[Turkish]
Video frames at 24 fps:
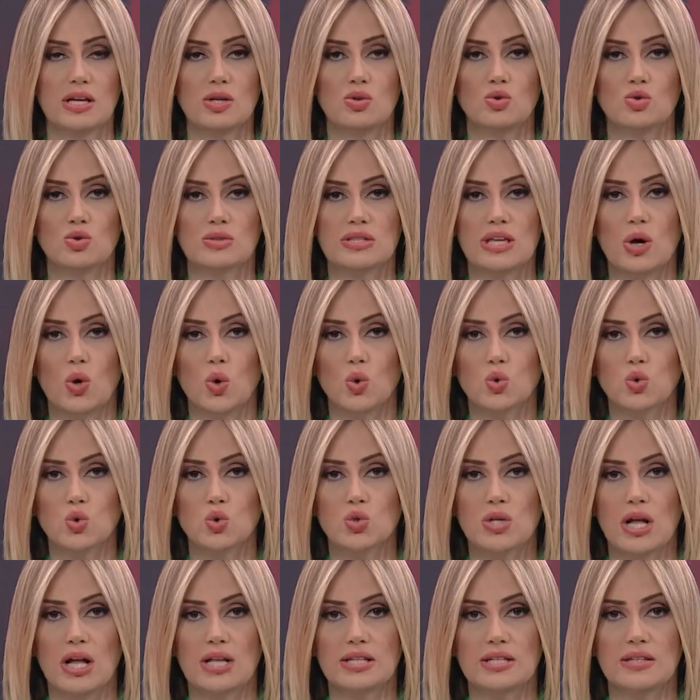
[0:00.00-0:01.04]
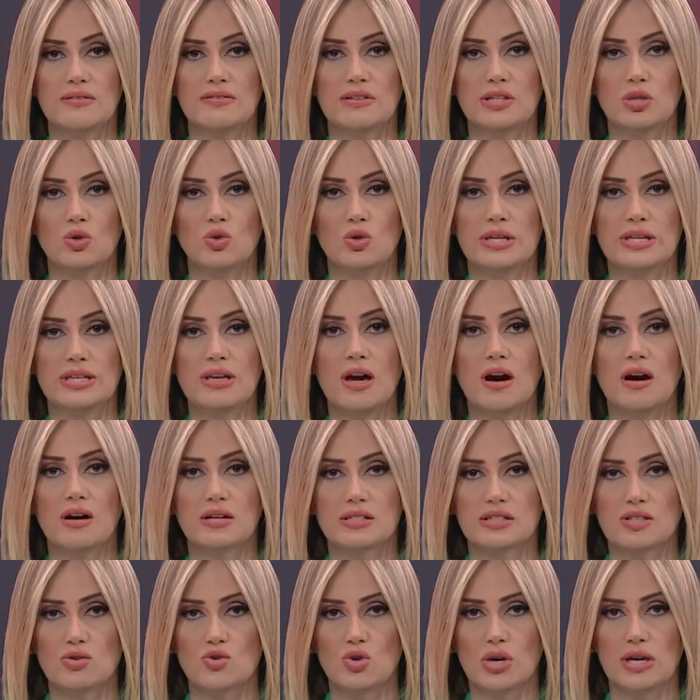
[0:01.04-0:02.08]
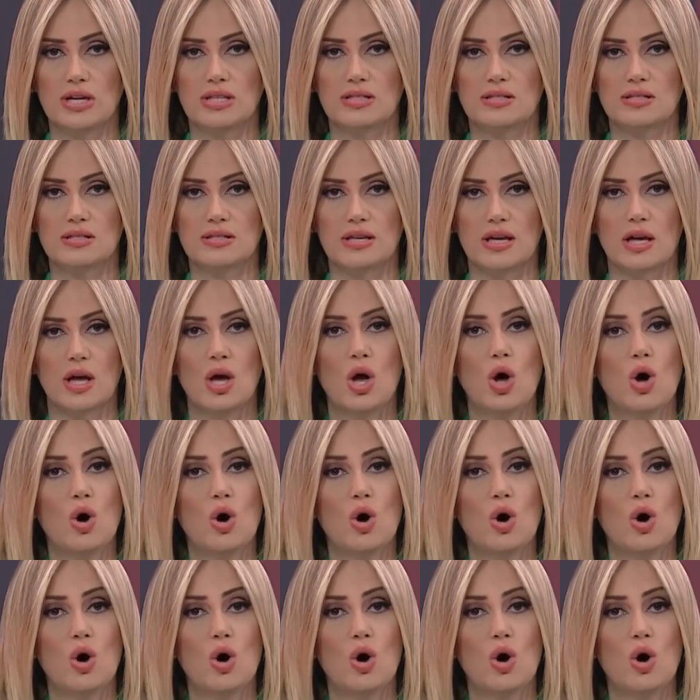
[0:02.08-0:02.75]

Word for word: %36,2 artışa gidildi.